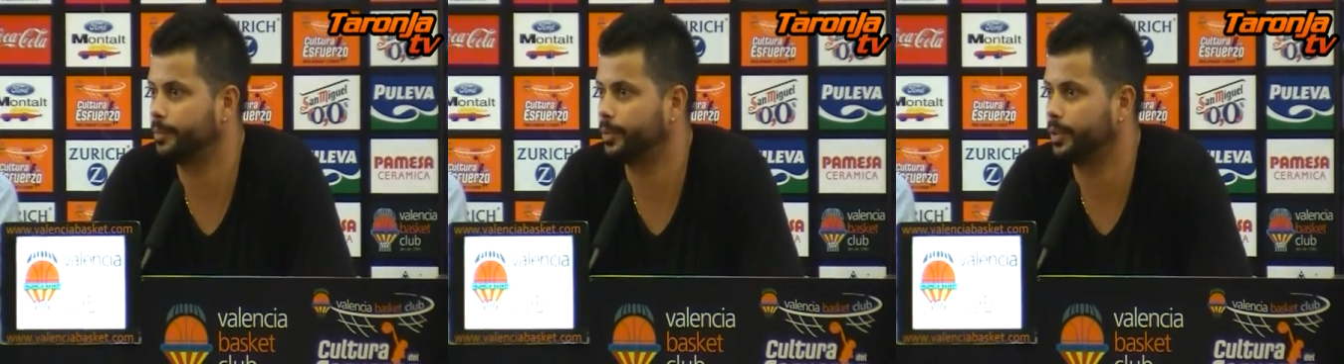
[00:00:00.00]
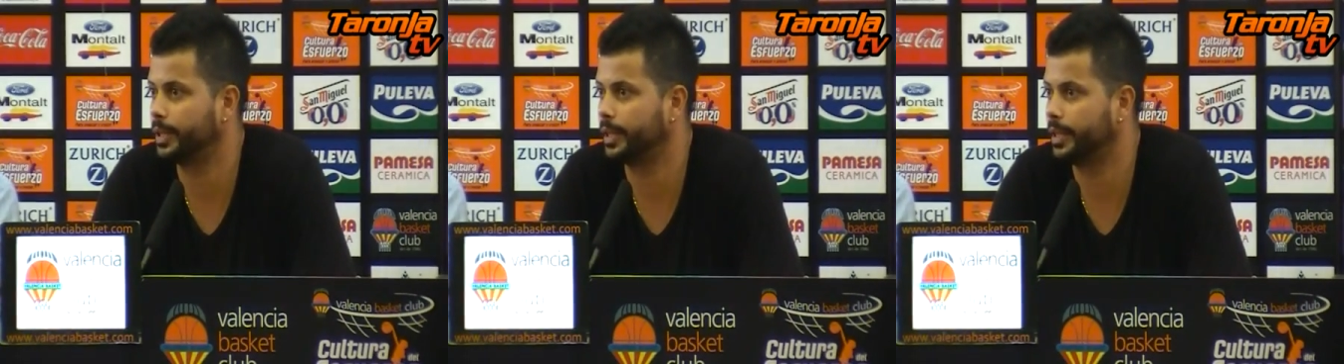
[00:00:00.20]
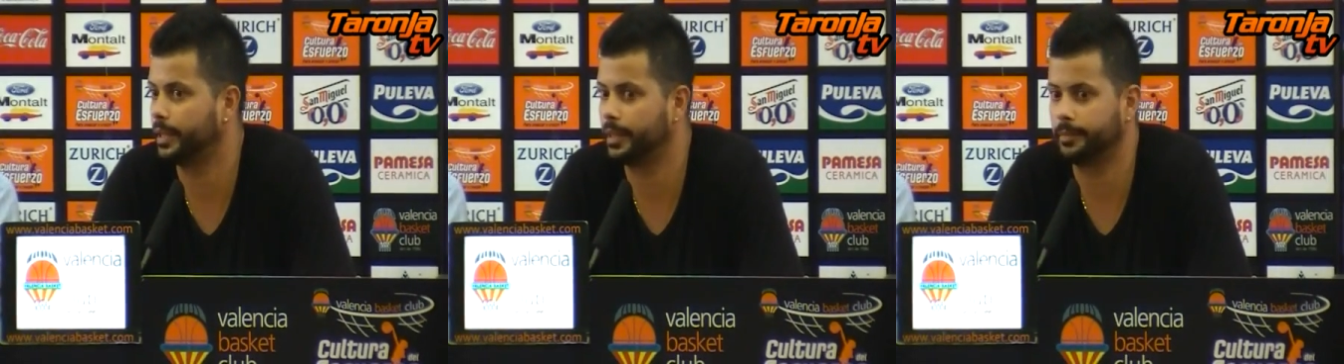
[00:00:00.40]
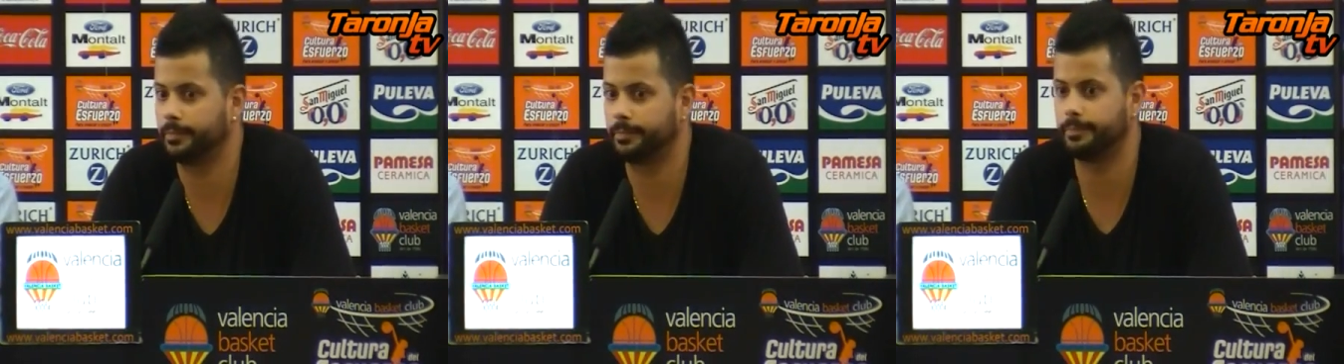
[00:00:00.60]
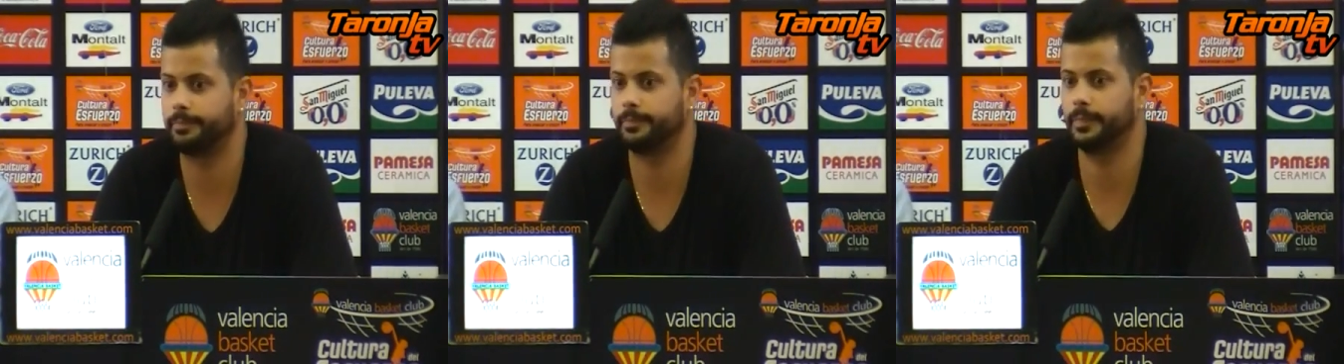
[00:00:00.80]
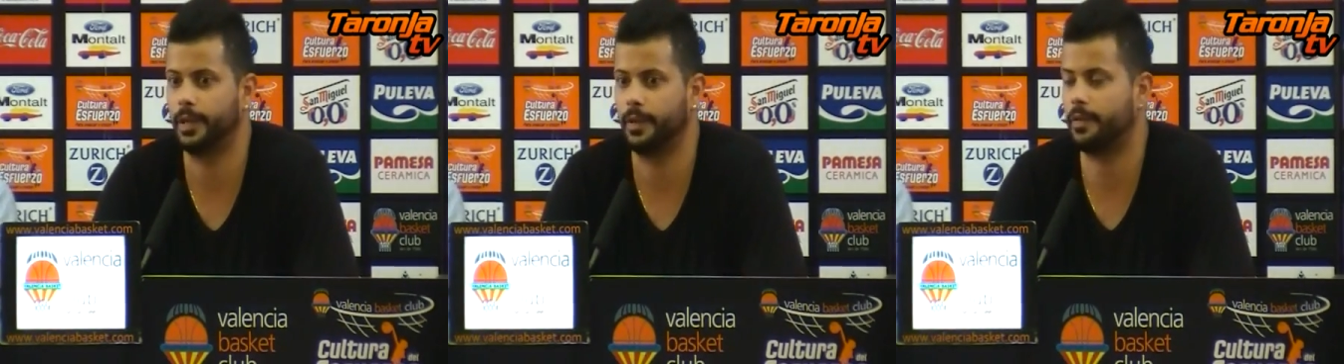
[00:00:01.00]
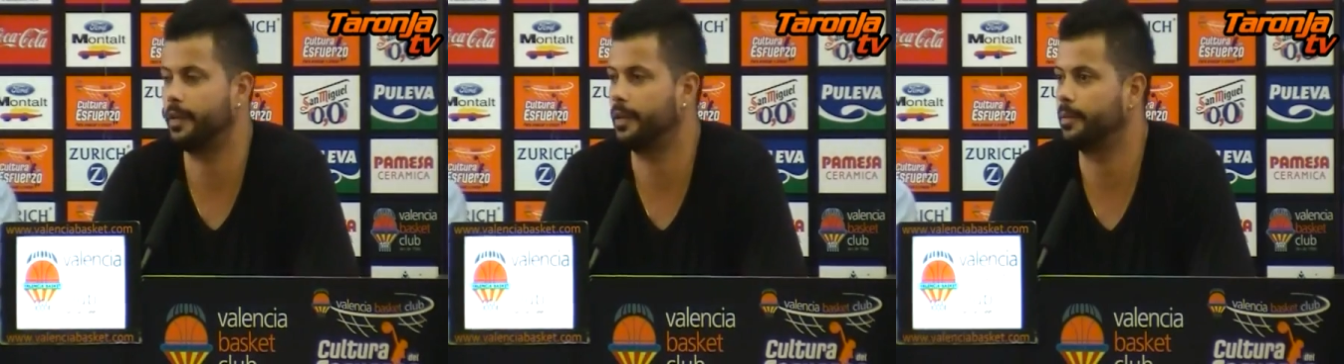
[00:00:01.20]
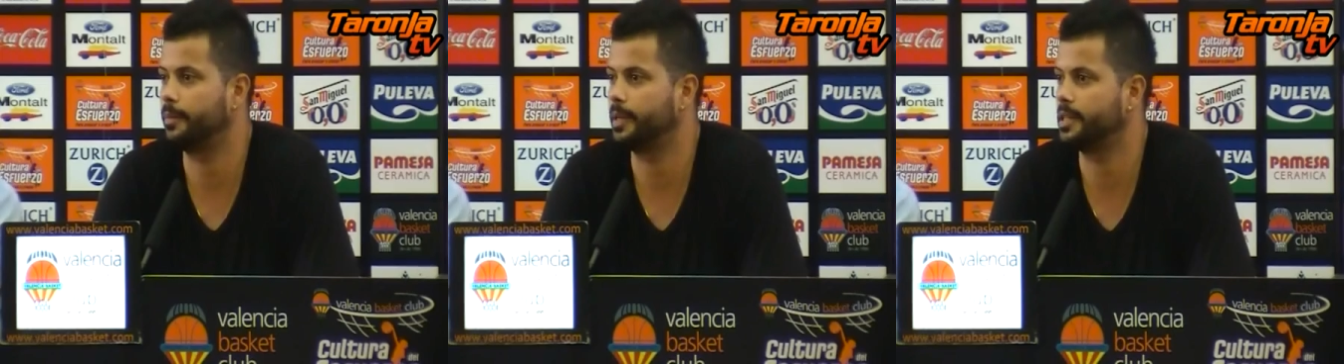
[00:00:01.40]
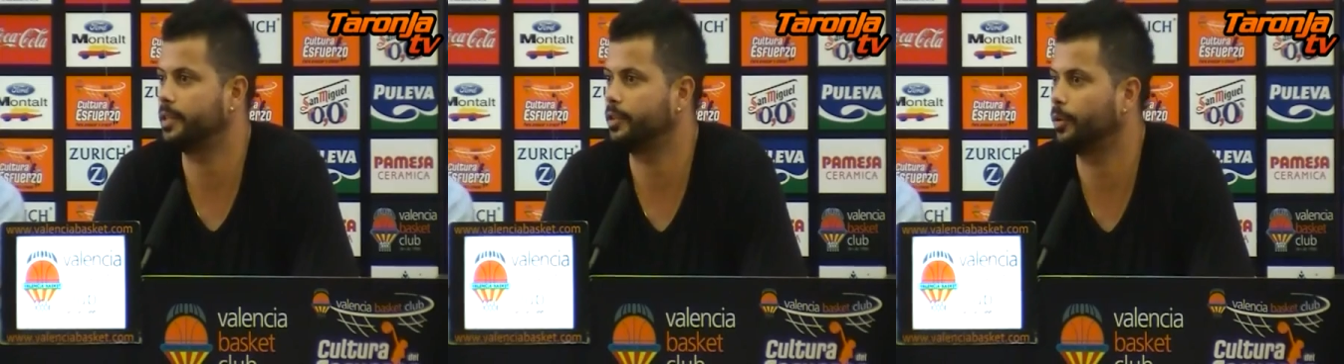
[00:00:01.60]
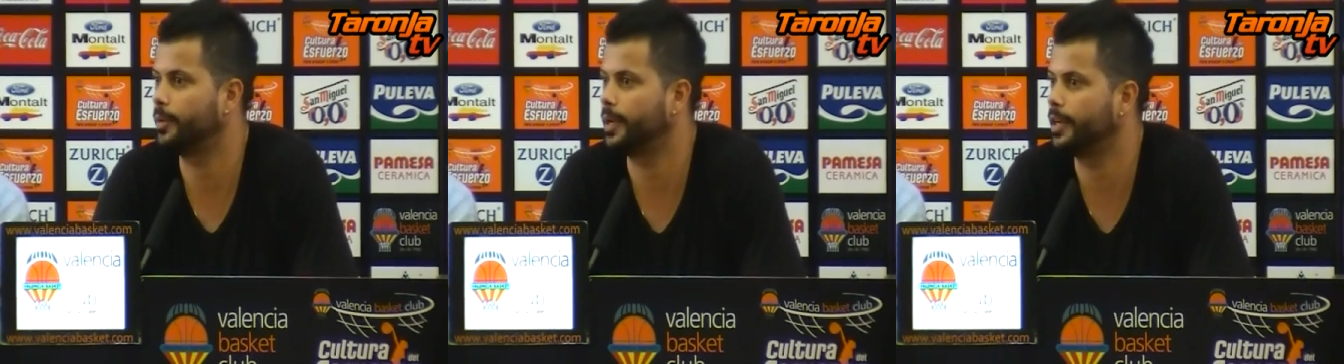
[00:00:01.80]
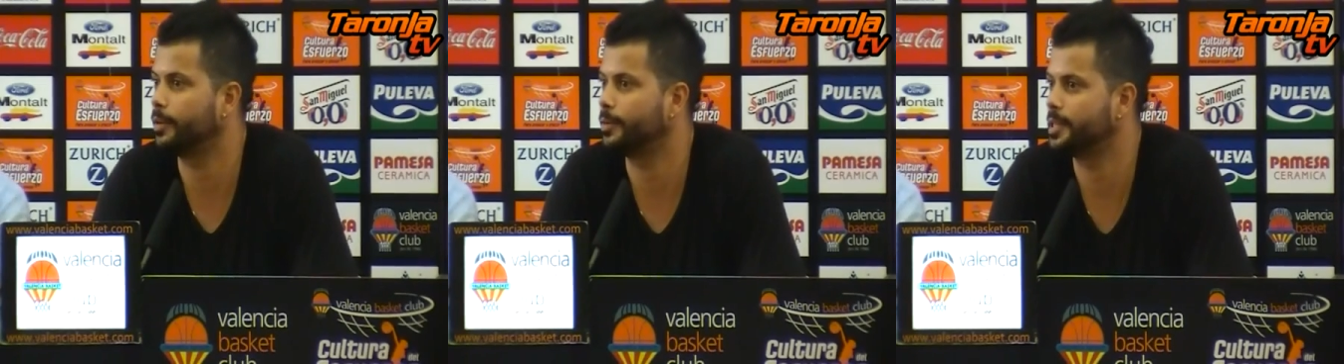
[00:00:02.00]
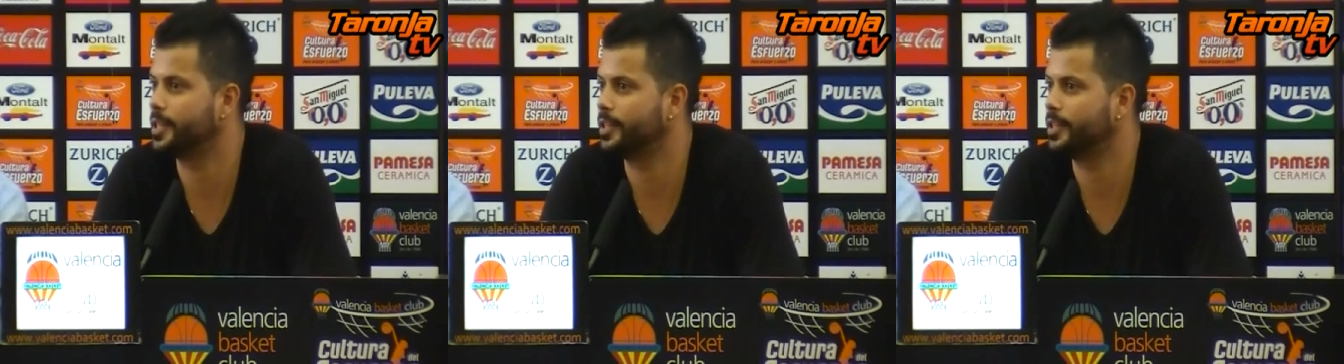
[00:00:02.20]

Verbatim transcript: podré decir me siento bien o me